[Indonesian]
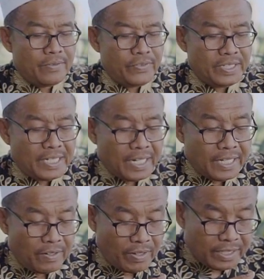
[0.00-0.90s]
fi
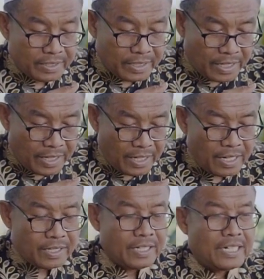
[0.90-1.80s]
syakin wahidin
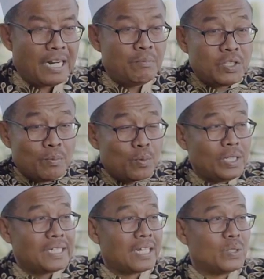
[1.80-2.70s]
di dalam
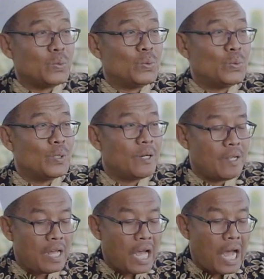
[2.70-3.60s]
Cempuri satu,
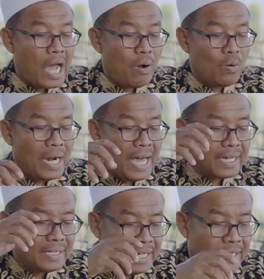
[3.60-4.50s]
aulah
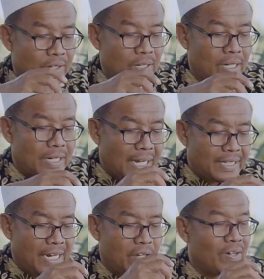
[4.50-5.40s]
din
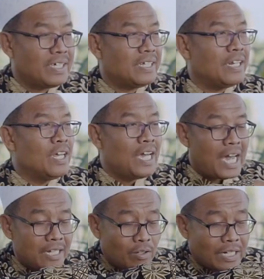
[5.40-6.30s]
kadalik wahidin
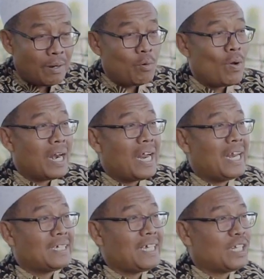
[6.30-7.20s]
atau dalam ruang
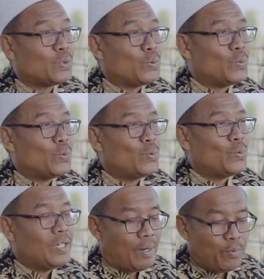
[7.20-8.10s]
landak satu,
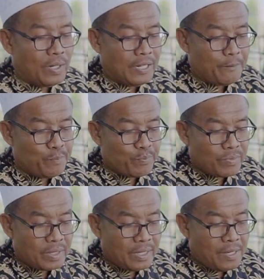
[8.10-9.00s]
nggak boleh
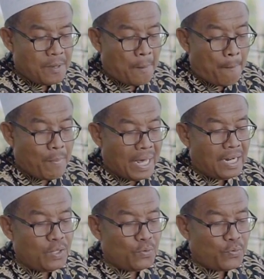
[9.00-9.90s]

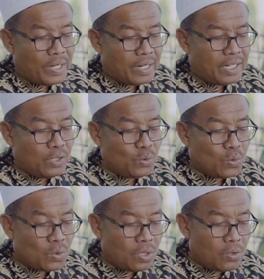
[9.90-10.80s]
bal yufarridu
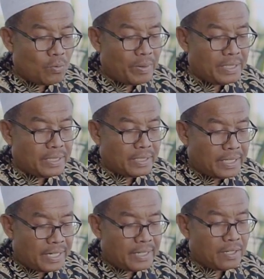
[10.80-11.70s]
kullu
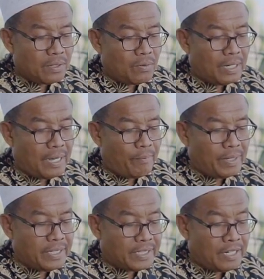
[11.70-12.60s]
mayyitin kullu
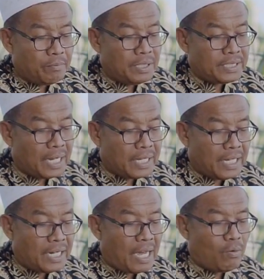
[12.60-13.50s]
mayyitin
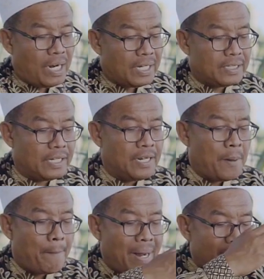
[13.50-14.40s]
bisakkin aulahtin
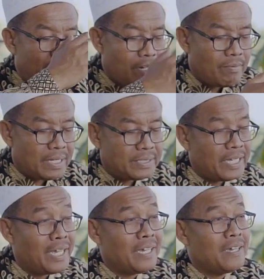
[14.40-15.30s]

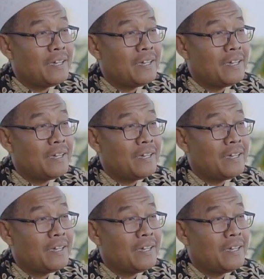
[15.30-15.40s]
masing-masing